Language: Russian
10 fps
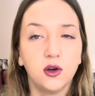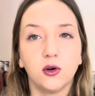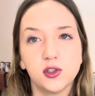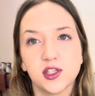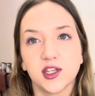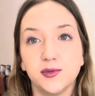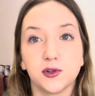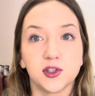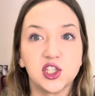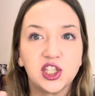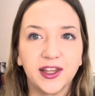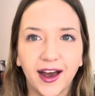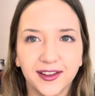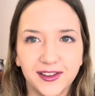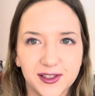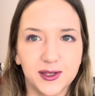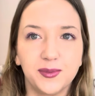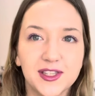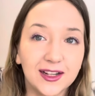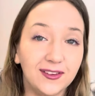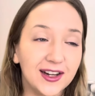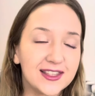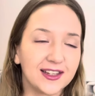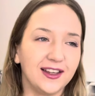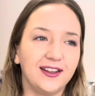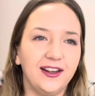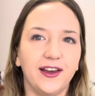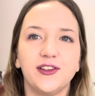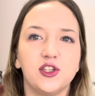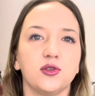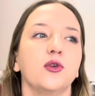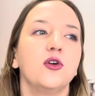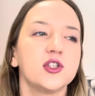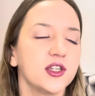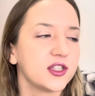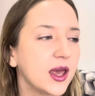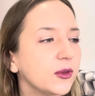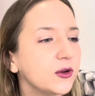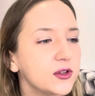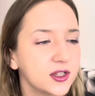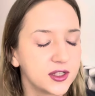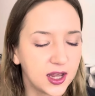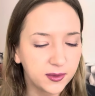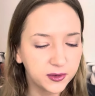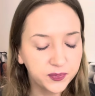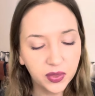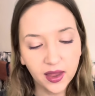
Хочется просто штатница по-словацки, это легче, чем госэкзамен, госэкзамен.